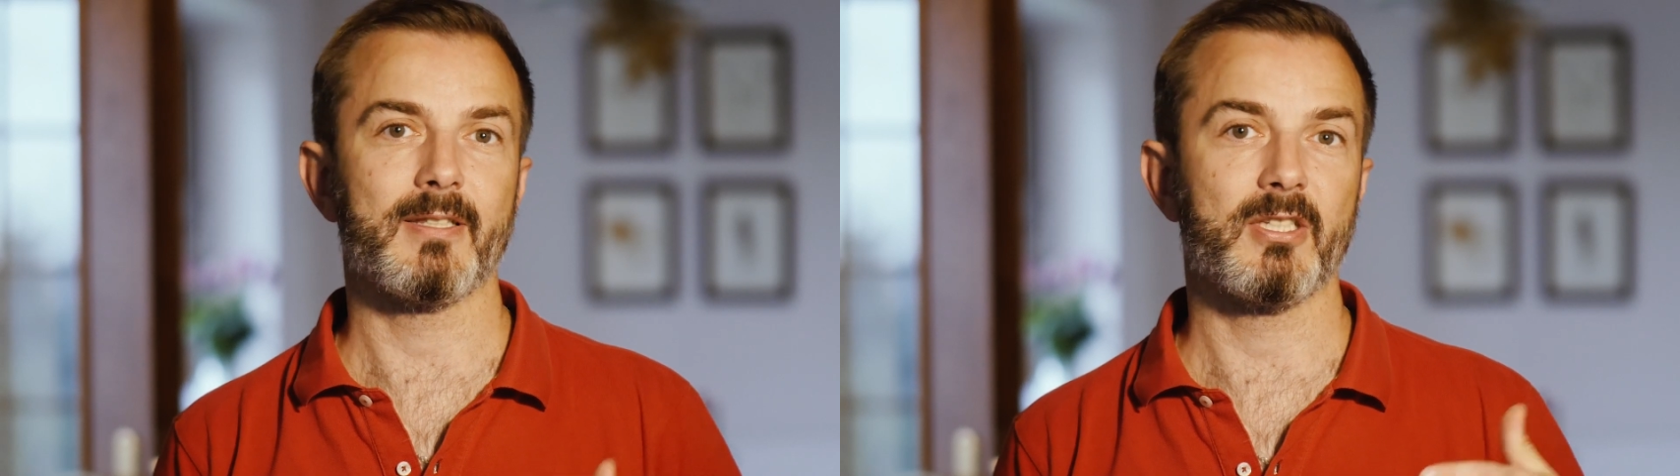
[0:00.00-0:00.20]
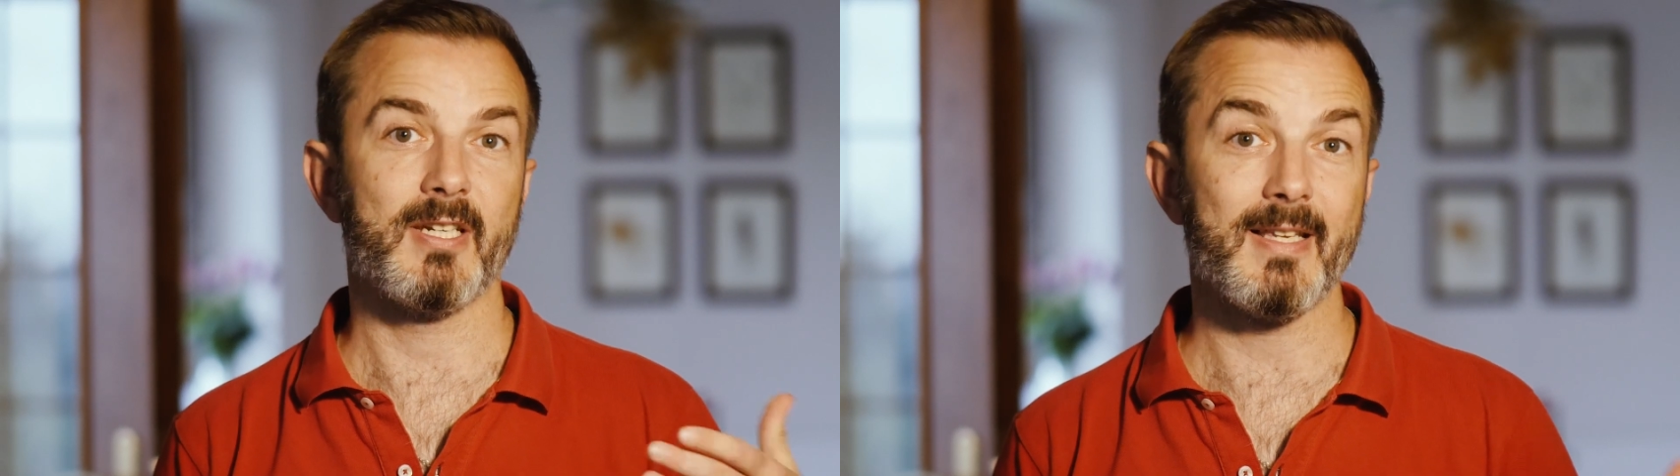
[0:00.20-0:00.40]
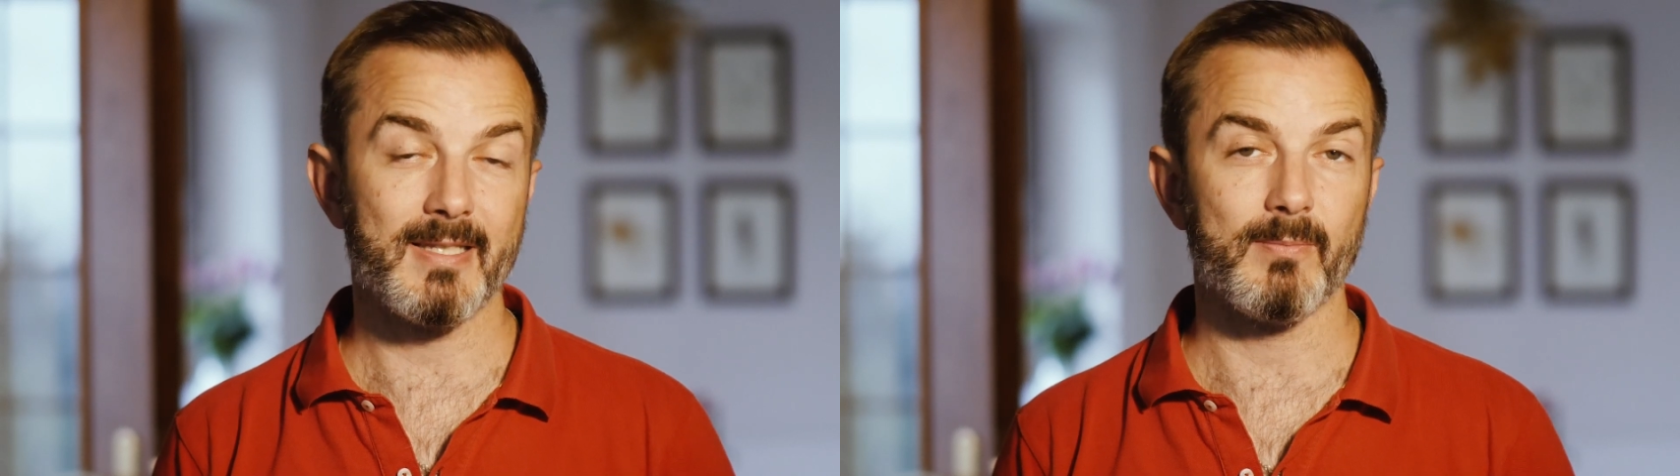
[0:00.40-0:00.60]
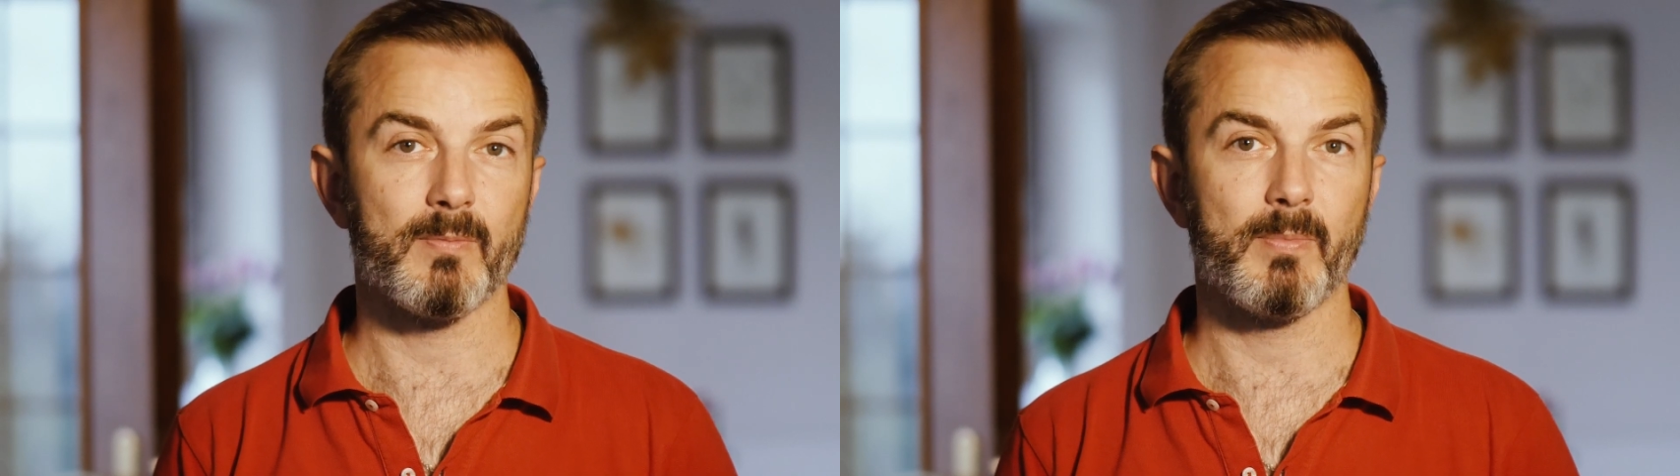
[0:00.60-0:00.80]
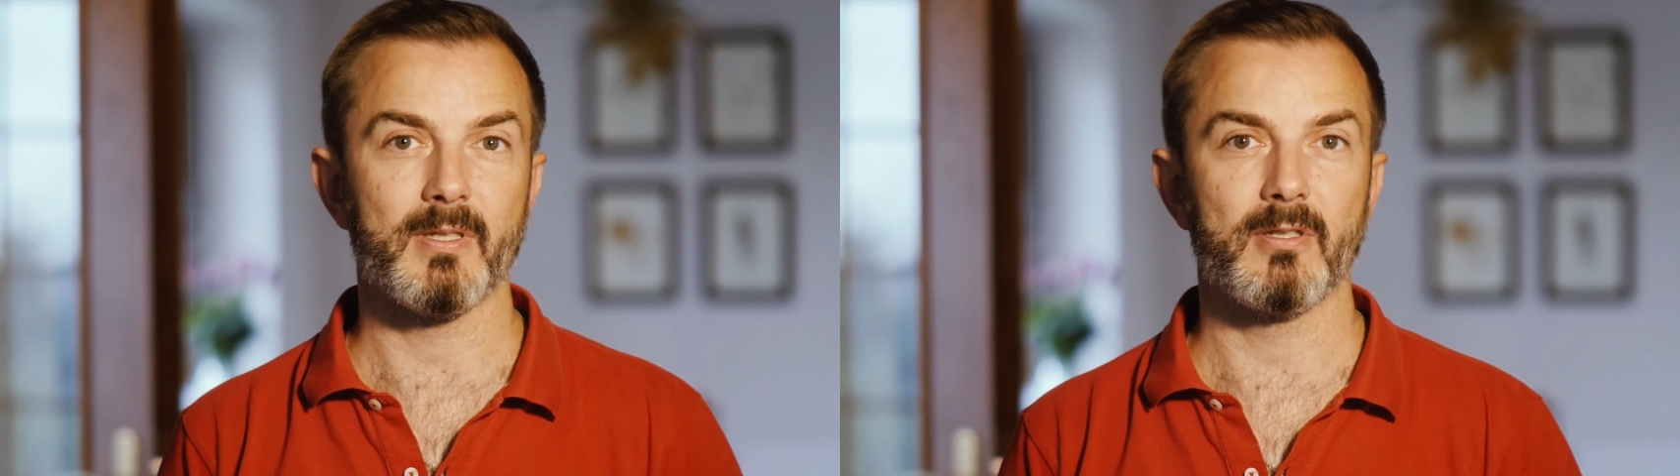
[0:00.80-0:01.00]
z czasem
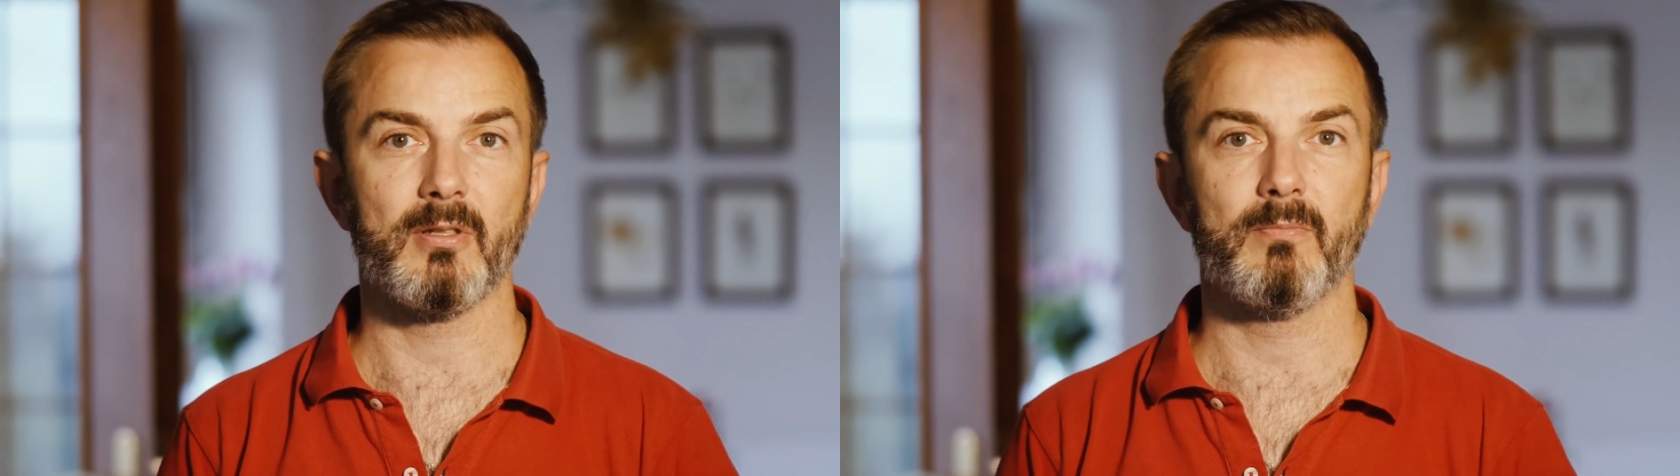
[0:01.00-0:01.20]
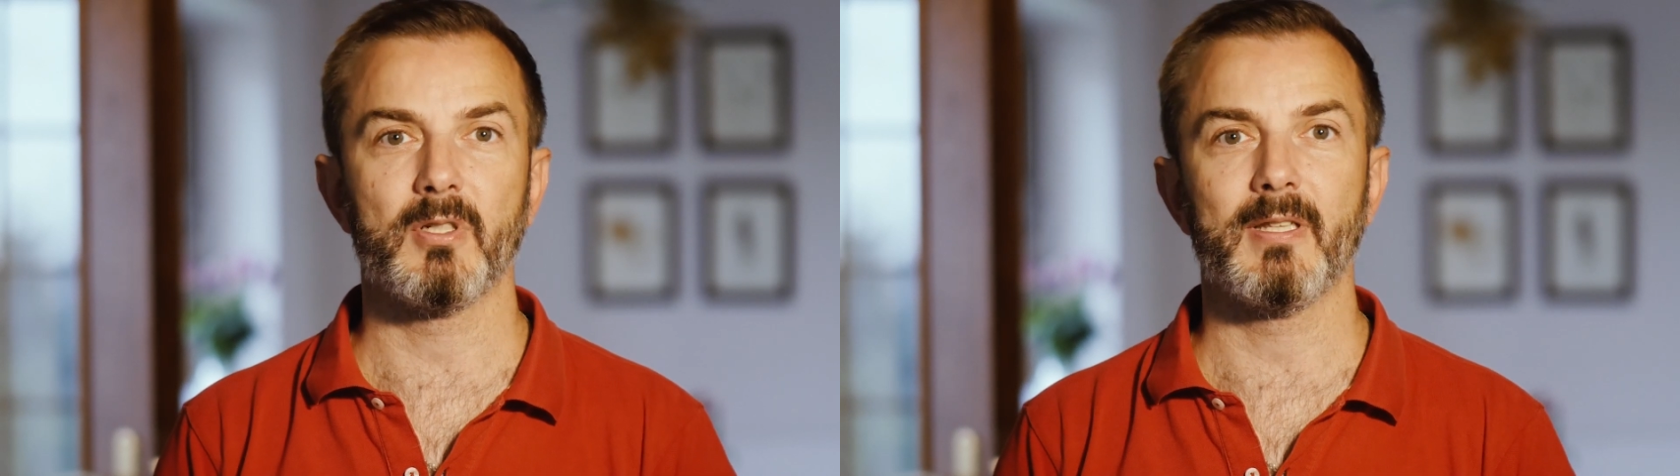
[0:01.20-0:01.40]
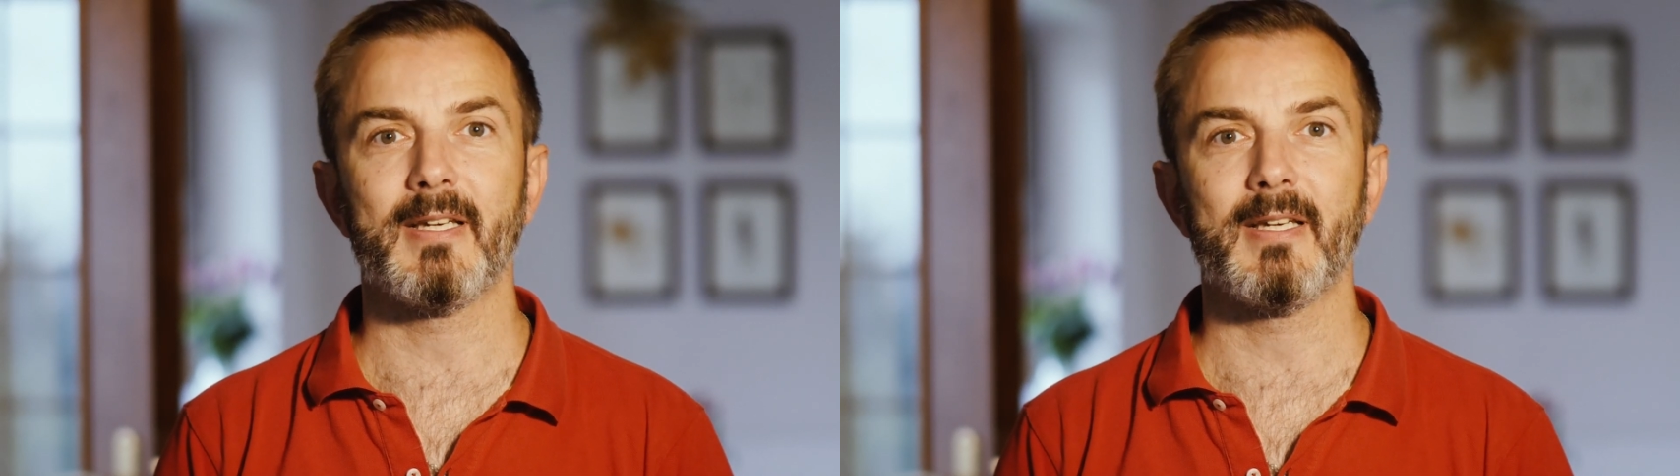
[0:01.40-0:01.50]
spędzonym przed